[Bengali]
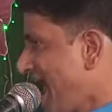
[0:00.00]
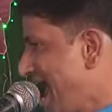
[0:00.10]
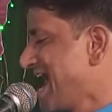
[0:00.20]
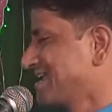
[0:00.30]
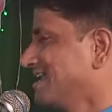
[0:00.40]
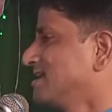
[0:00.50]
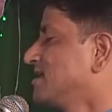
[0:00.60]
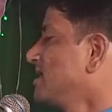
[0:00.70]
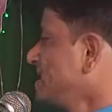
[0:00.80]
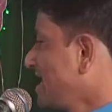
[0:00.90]
আর
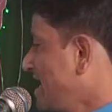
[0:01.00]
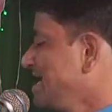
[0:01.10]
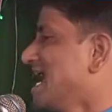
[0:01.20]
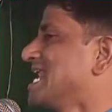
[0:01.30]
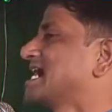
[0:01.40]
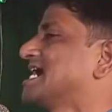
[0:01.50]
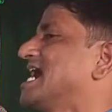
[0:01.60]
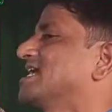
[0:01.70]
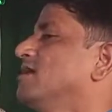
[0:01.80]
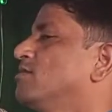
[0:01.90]
এই
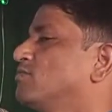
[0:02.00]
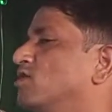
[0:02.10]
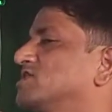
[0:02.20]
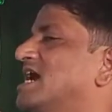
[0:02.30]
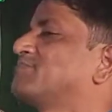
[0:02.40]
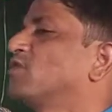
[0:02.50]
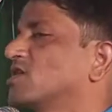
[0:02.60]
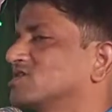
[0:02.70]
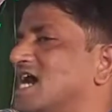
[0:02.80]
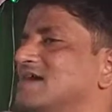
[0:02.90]
এলাকার মুজাফর
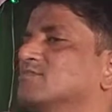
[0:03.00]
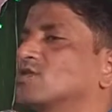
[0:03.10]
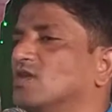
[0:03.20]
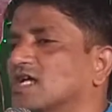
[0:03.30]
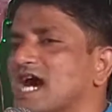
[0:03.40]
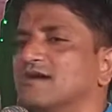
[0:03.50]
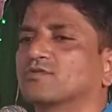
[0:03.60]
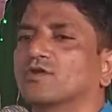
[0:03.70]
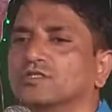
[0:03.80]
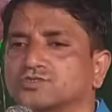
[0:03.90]
জামরুল
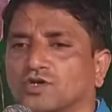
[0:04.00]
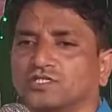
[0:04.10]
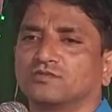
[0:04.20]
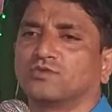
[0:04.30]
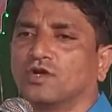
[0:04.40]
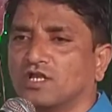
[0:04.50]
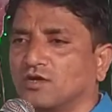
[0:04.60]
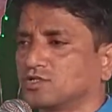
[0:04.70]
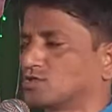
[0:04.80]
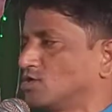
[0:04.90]
কামরুল তজিমুল
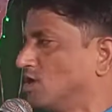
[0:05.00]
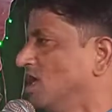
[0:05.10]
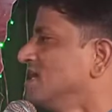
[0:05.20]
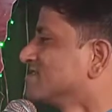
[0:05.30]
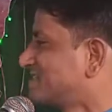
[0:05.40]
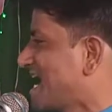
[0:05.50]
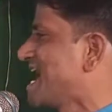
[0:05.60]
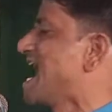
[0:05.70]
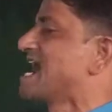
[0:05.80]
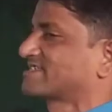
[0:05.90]
নজরুল
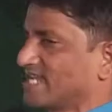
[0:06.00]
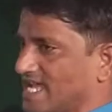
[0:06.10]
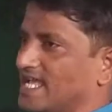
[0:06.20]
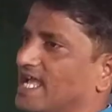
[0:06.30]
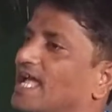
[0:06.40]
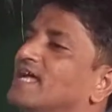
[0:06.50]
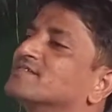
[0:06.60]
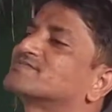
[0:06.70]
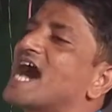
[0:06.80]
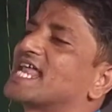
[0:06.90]
যারা আছে
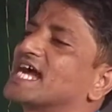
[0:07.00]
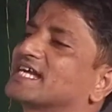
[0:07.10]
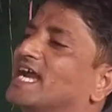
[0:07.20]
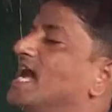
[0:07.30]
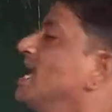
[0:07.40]
তারাকে